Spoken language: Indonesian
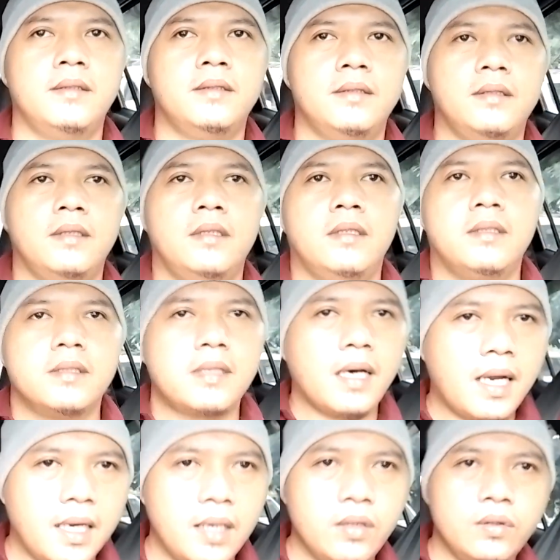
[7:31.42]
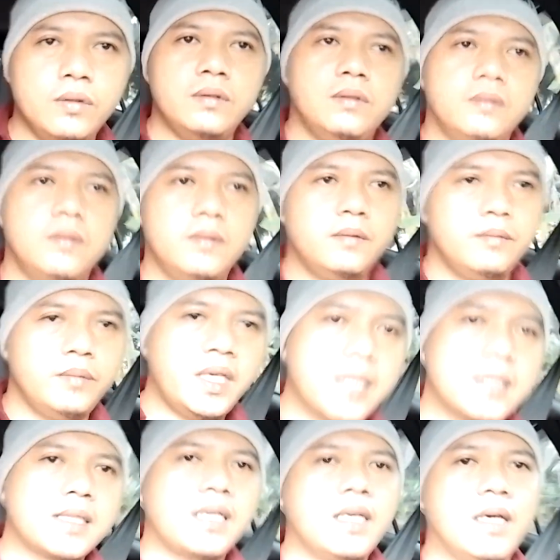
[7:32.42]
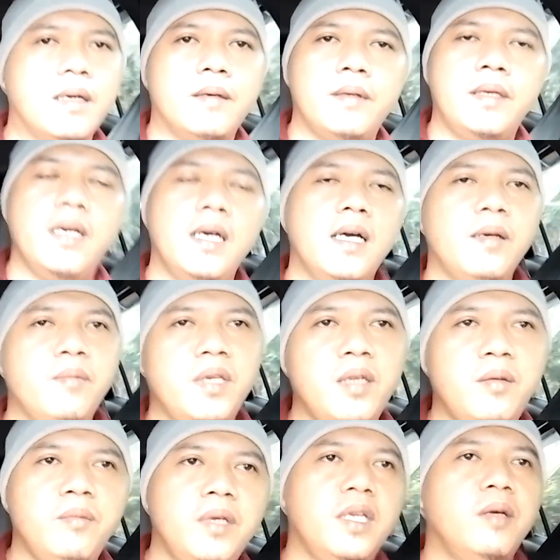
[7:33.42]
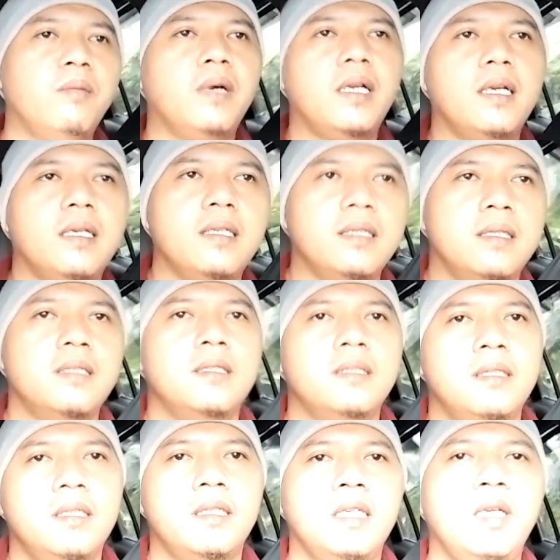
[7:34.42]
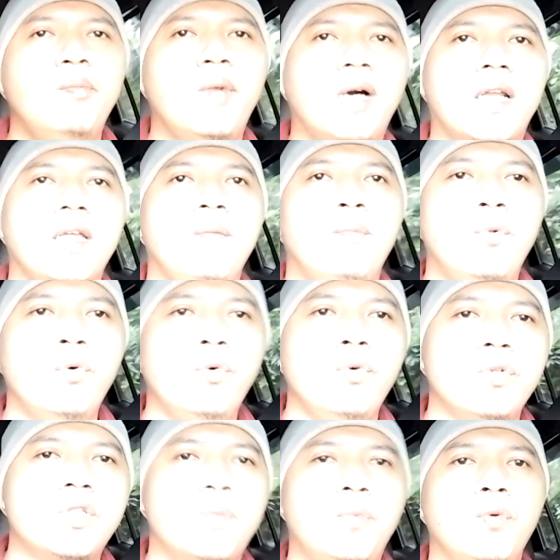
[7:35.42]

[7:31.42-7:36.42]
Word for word: selalu biasanya ya minim minimal 5000 10000